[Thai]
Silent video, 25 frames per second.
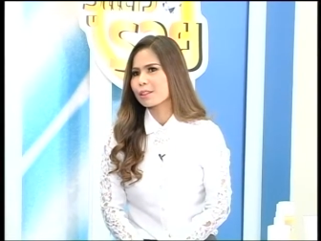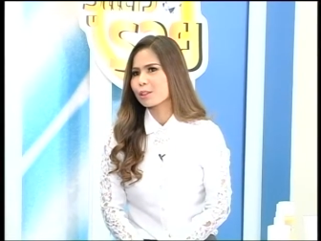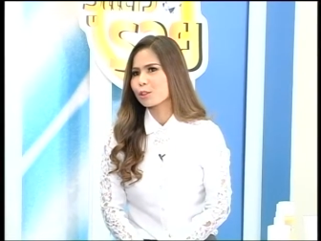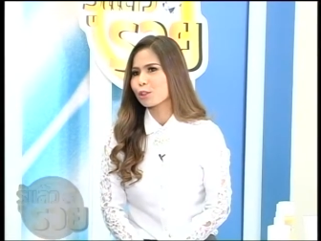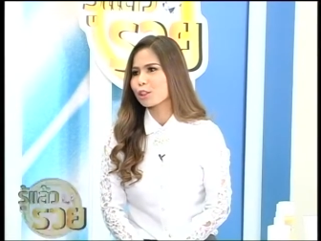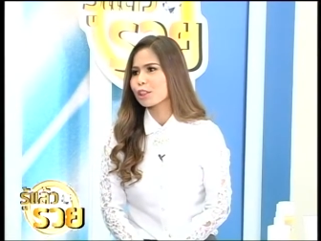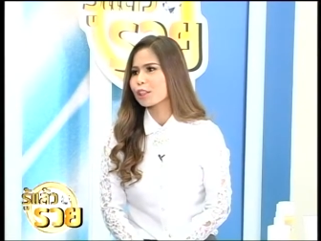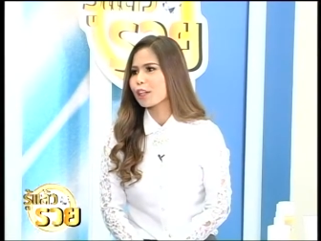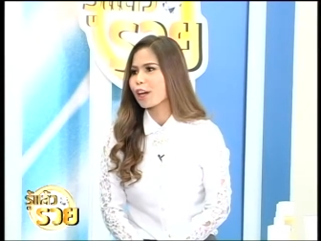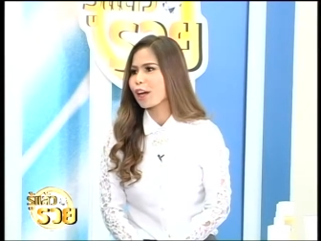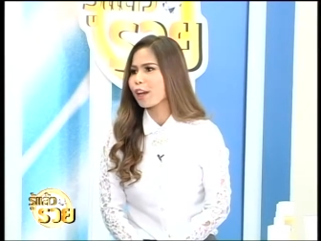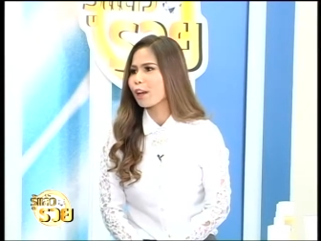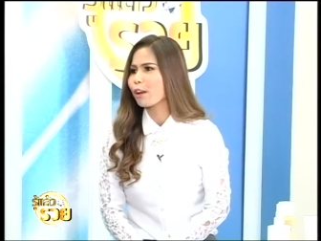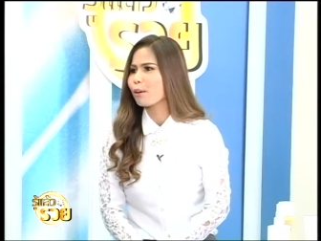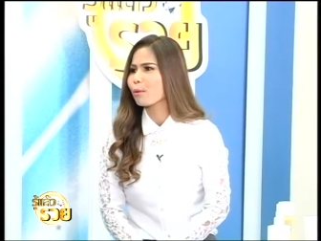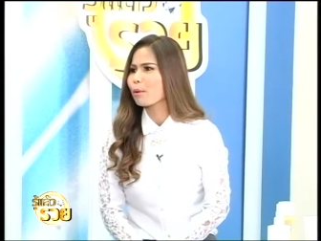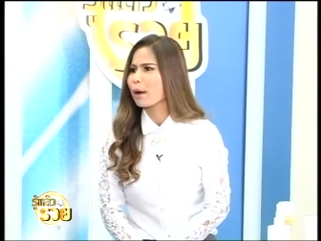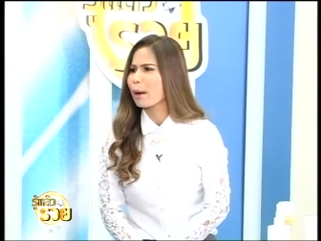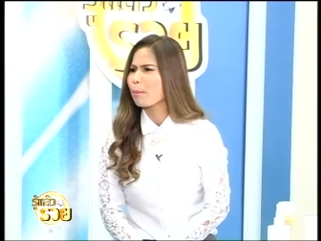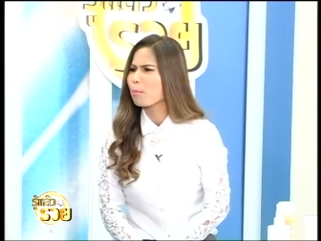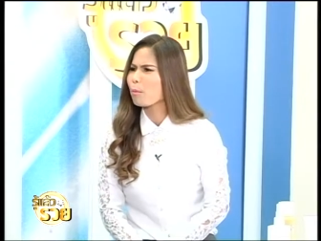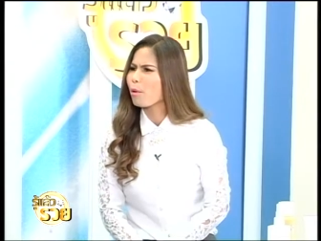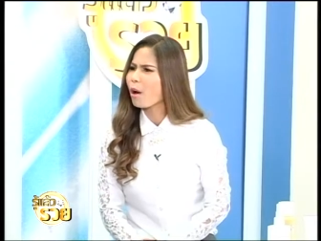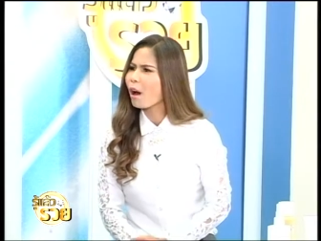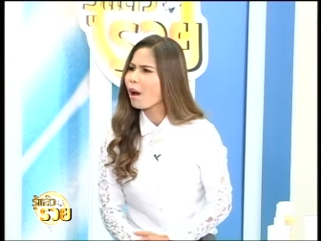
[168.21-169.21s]
ส่วนใหญ่แล้ว
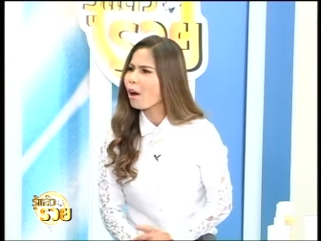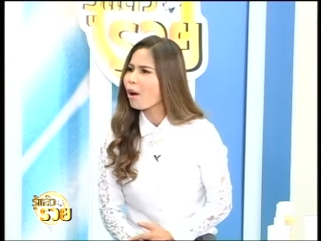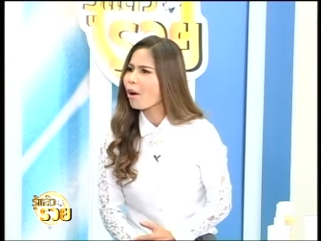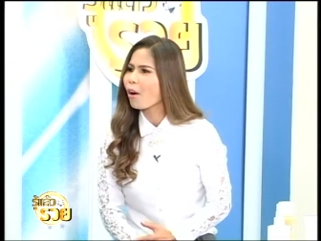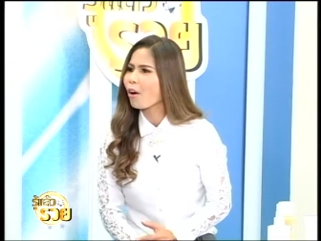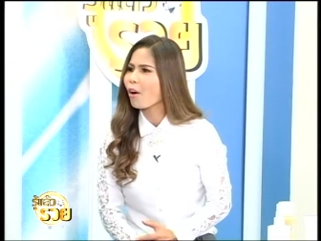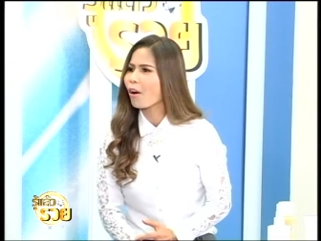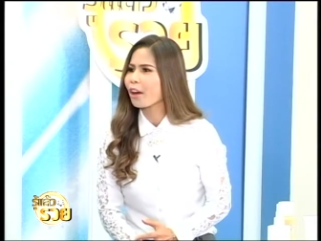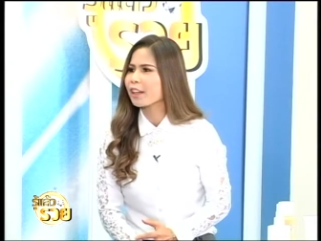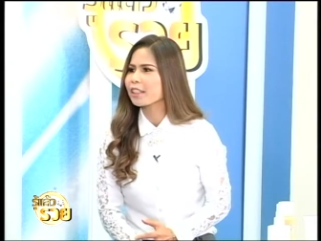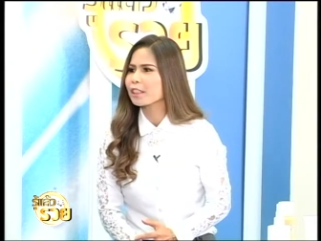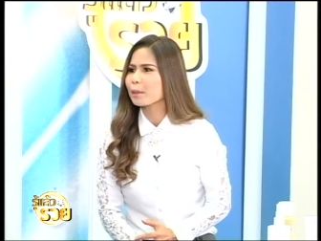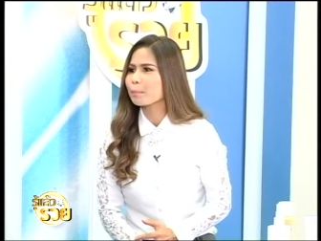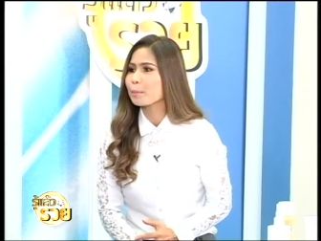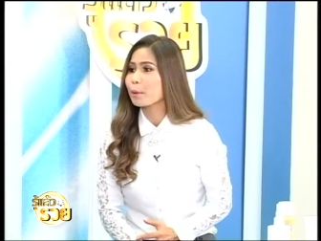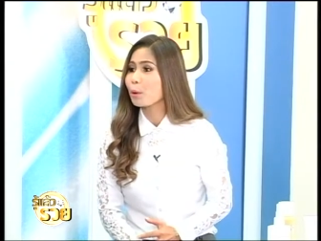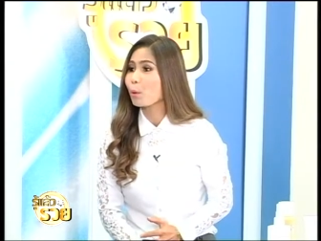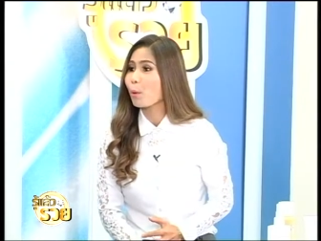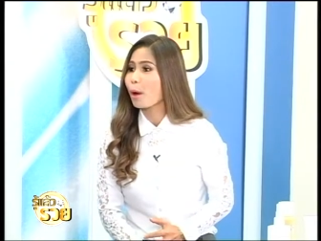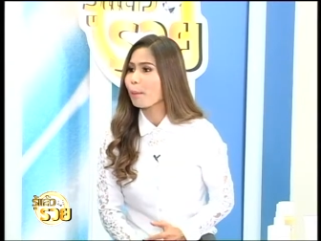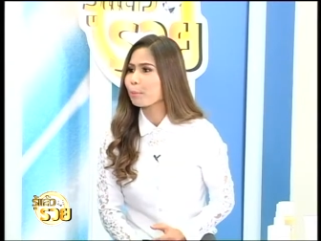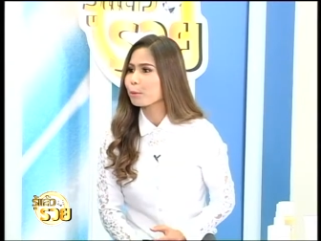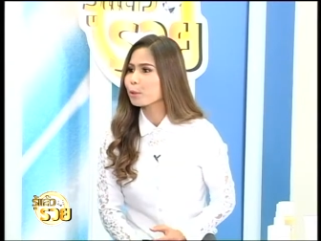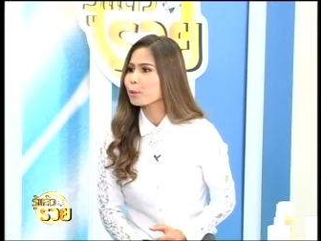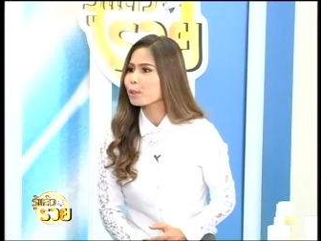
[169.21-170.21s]
คำว่า ออย จะมี
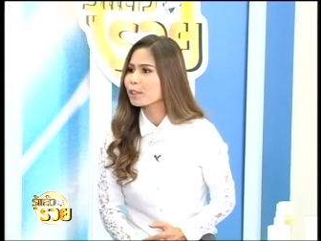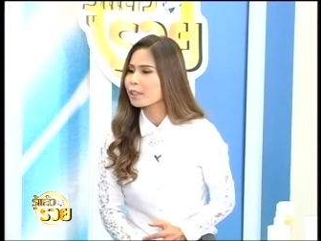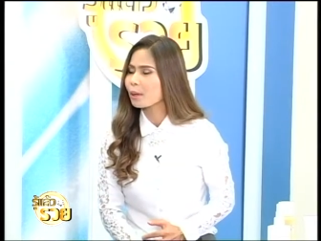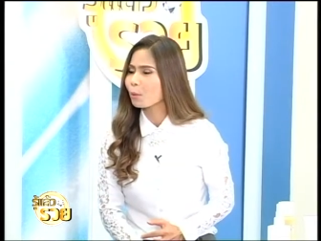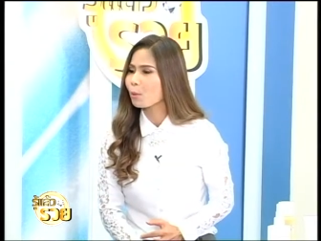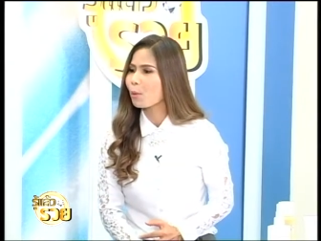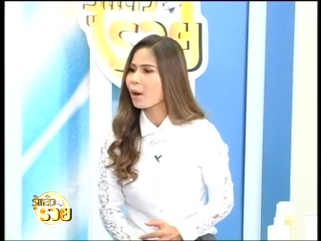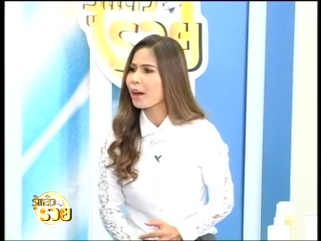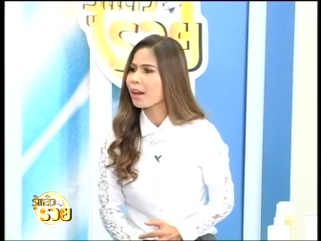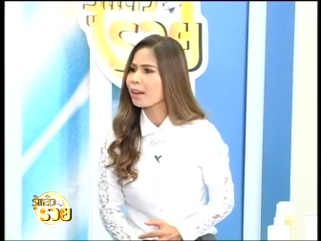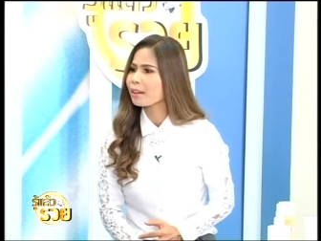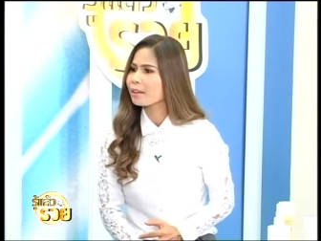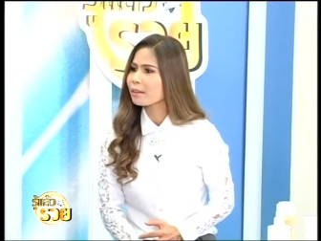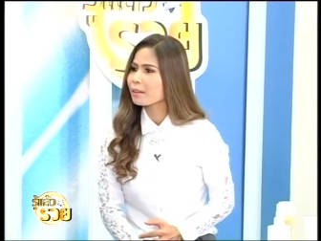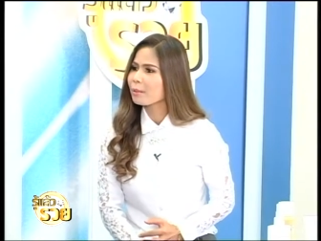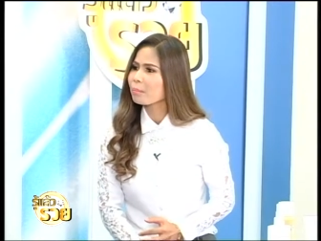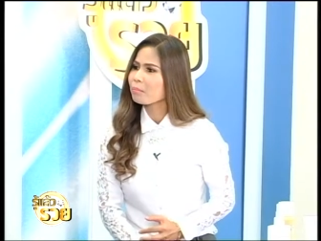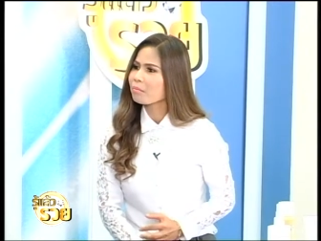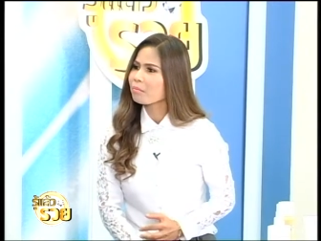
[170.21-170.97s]
ความรู้สึกว่ามัน